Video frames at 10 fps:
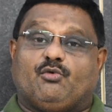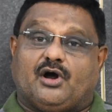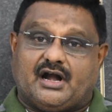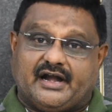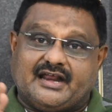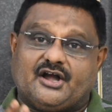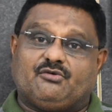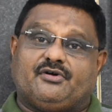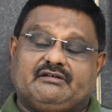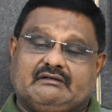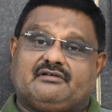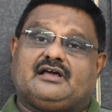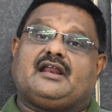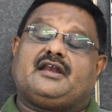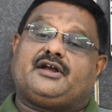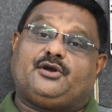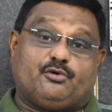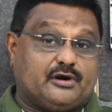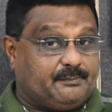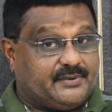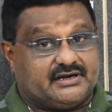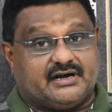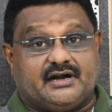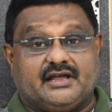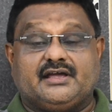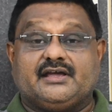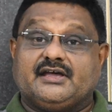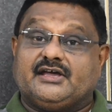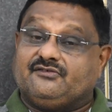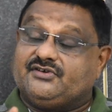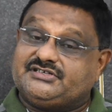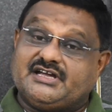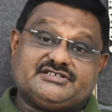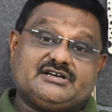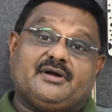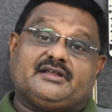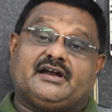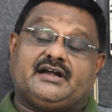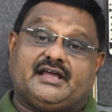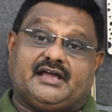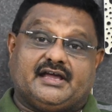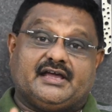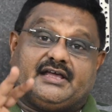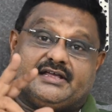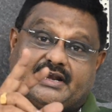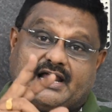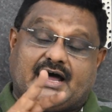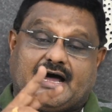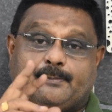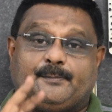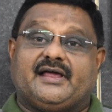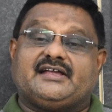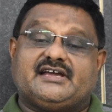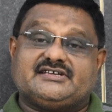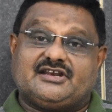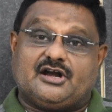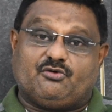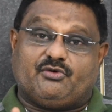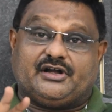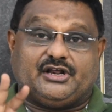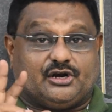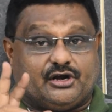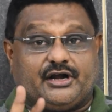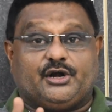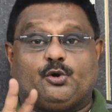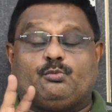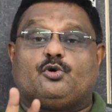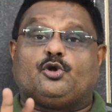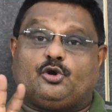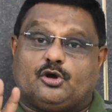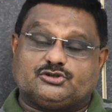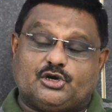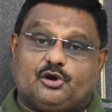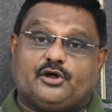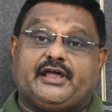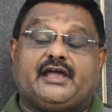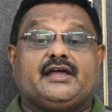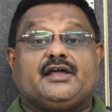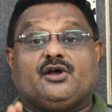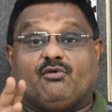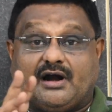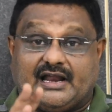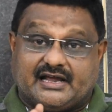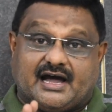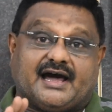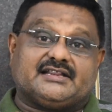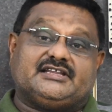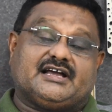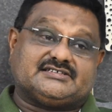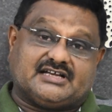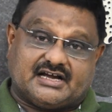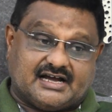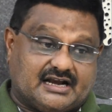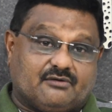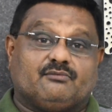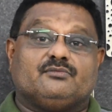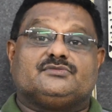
వాళ్ళు అడిగినటువంటి వివరాలన్నింటినీ కూడా పెట్టండి విశేషం ఏంటంటే ఇలా అప్లై చేసినటువంటి రెండు మూడు రోజుల్లోనే వాళ్ళకి ఆర్థిక ఆర్థిక సహకారం